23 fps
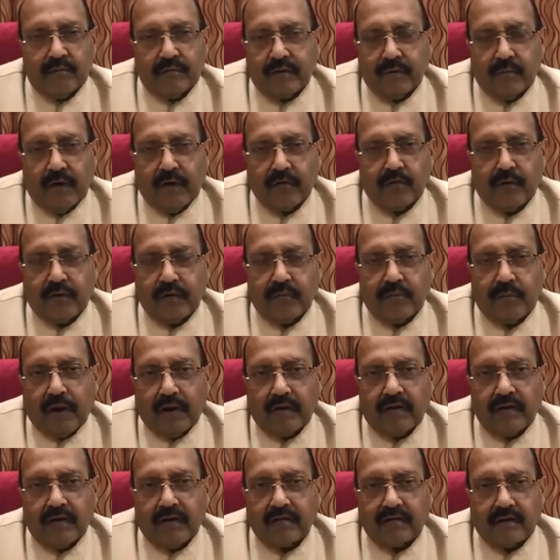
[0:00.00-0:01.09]
तुम समाजवादी
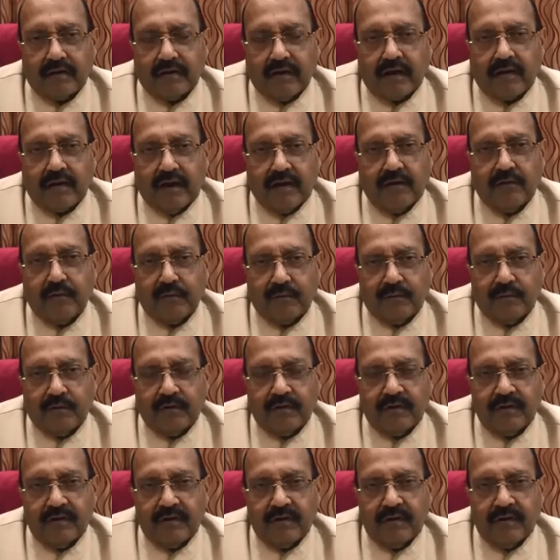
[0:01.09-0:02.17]
पार्टी के सदर नहीं हो
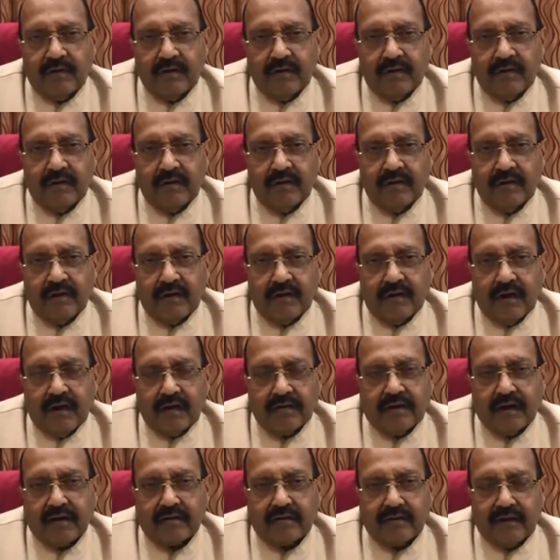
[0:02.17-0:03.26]

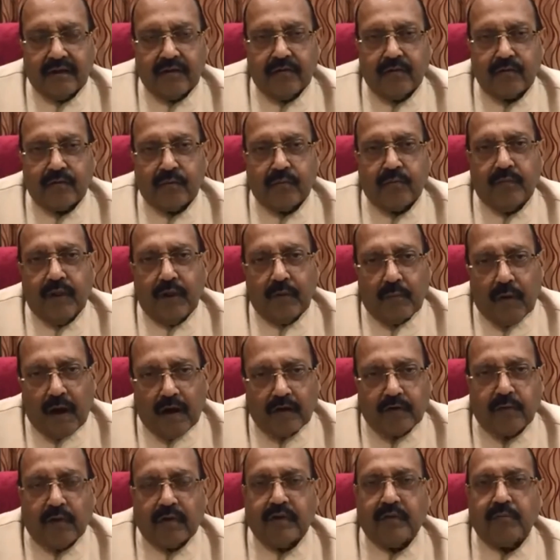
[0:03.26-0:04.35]
अध्यक्ष नहीं हो तुम
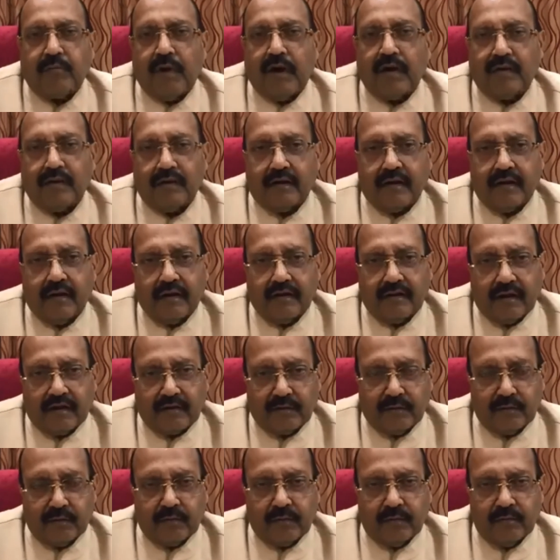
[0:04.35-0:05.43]
नमाजवादी पार्टी के
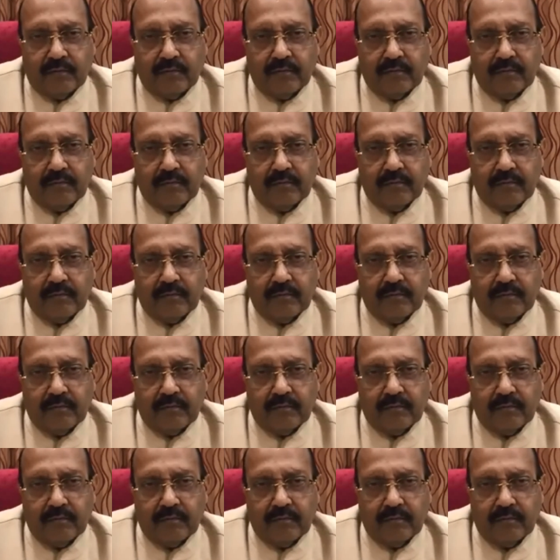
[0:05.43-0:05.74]
अध्यक्ष हो